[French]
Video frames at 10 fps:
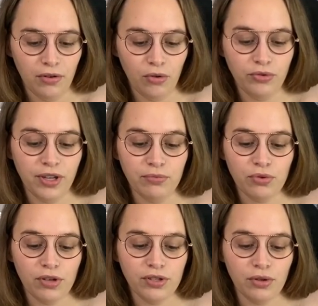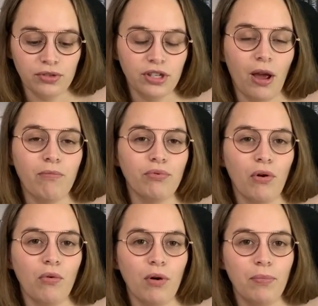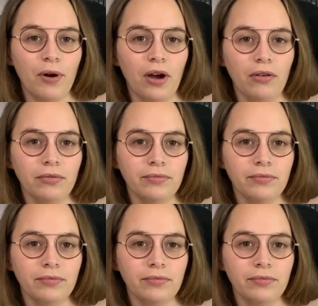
le thème sur les sorcières, pourquoi pas